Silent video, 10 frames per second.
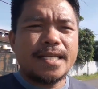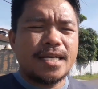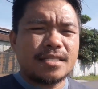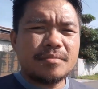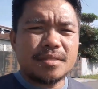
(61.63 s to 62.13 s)

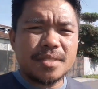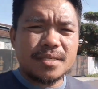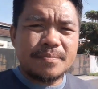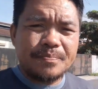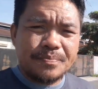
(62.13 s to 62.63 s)
ya teman-teman
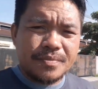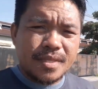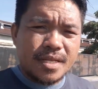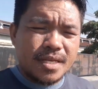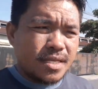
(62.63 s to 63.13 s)

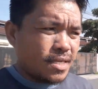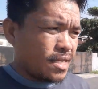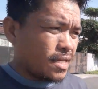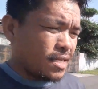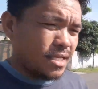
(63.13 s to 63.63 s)

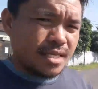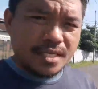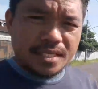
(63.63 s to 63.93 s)
nah ini